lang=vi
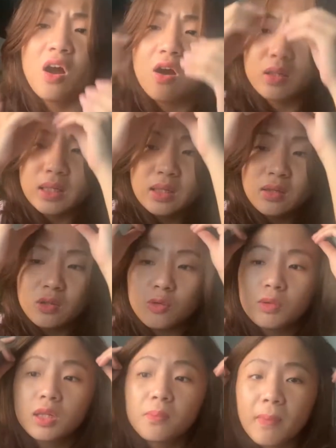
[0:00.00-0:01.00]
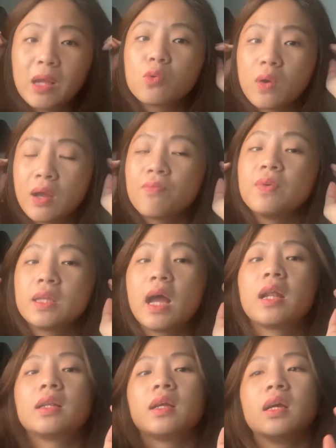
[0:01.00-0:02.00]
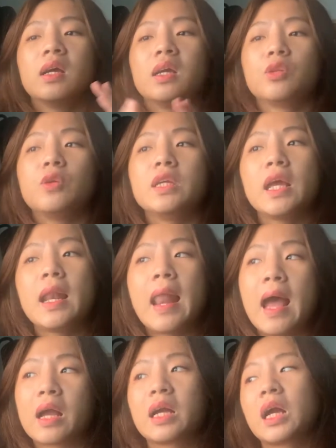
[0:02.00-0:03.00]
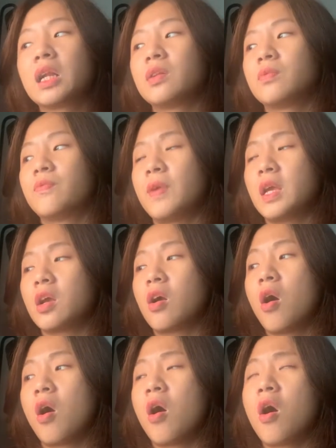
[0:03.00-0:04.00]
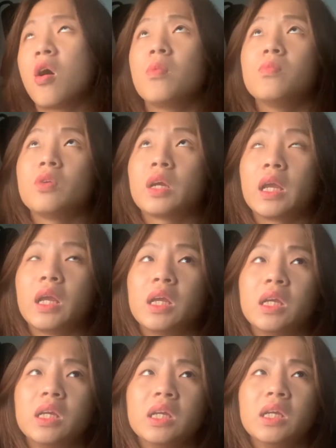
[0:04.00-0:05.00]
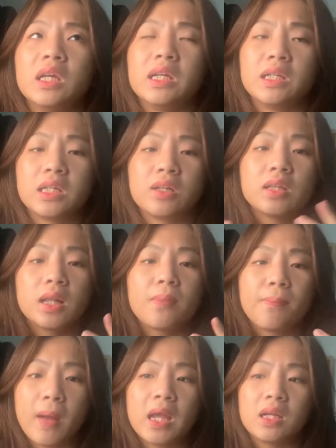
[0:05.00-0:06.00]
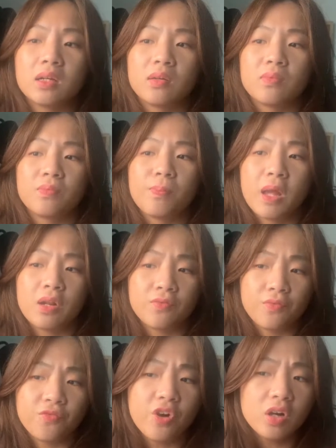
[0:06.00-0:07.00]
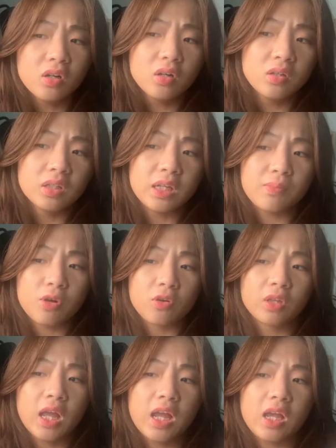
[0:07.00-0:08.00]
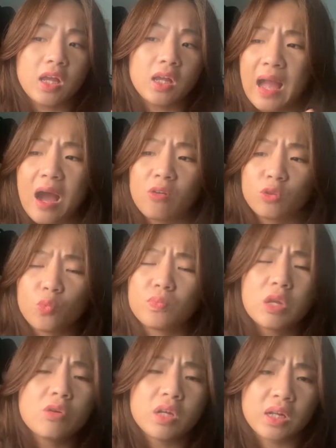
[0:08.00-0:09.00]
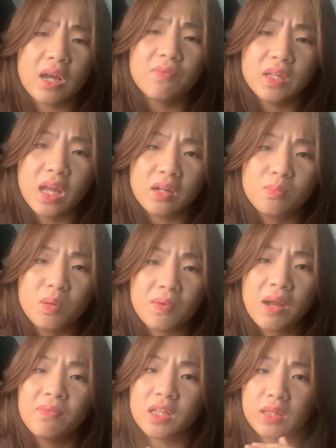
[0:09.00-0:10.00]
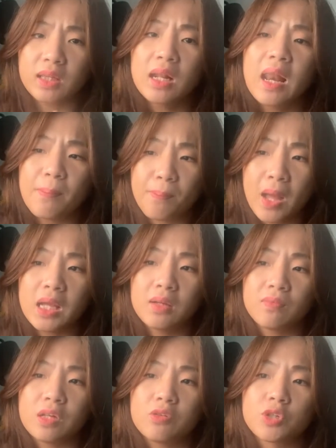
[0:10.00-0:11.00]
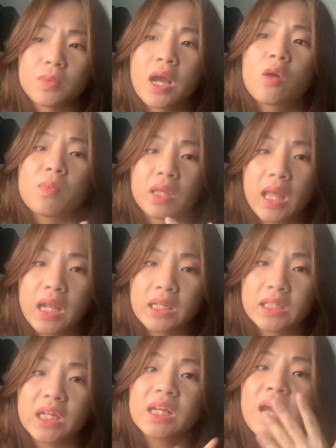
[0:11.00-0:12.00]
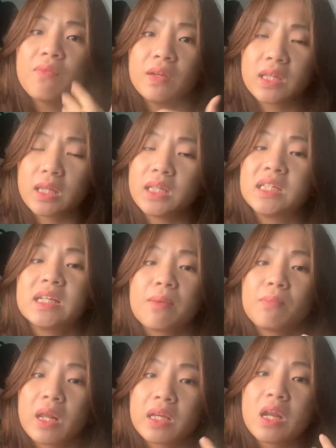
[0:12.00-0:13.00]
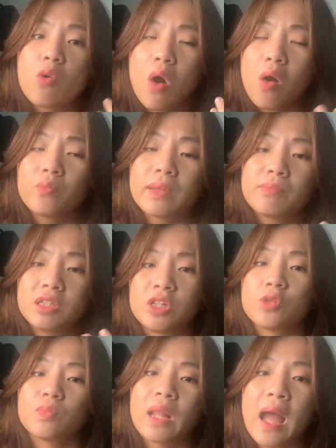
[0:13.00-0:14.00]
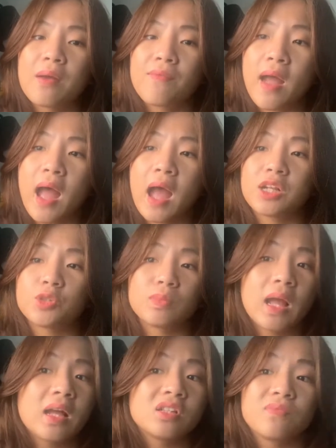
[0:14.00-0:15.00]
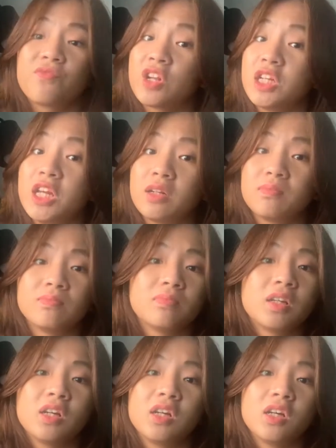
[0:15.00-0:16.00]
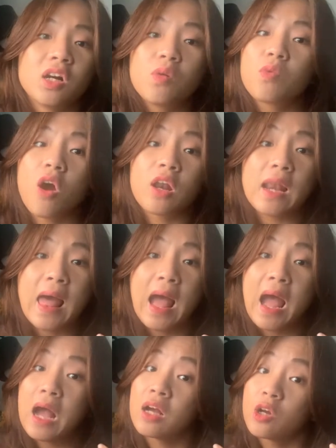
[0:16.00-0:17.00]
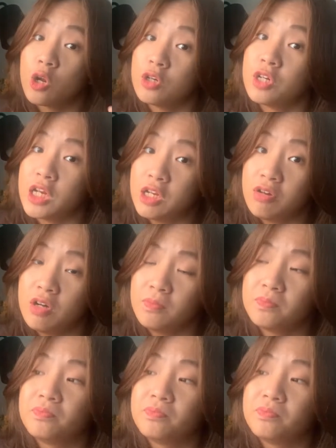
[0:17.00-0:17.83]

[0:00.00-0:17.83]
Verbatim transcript: họ sẽ sử dụng sức mạnh của các vị thần tuy nhiên là cần phải có một cái ý chí rất là mạnh bền vững thì mới có thể thao túng điều khiển các vị thần bởi vì các vị thần rất là mạnh nếu chúng ta không cẩn thận chính các vị thần sẽ chiếm lấy đầu óc tâm trí chúng ta và chúng ta phát điên không còn là con người đấy nữa